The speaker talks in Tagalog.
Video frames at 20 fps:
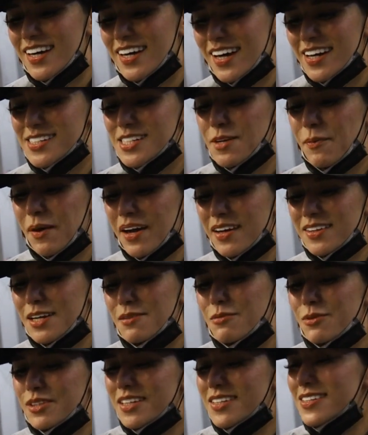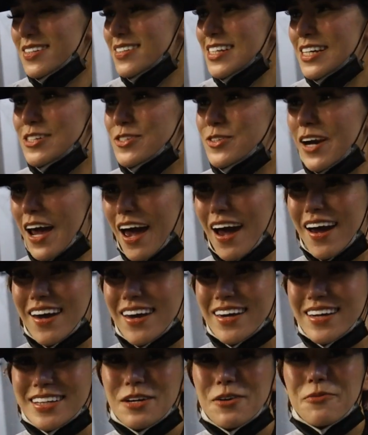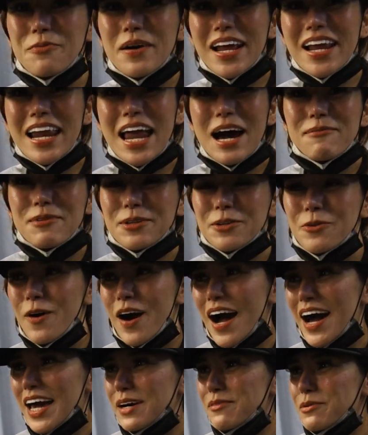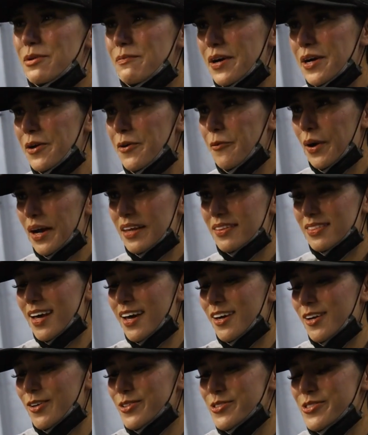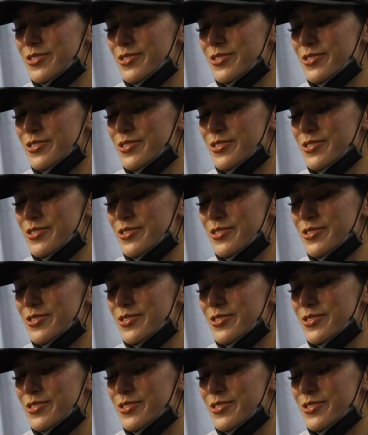Kasi pag hindi mo tinry, hindi mo malalaman kung kaya mo ba yung weight na yon.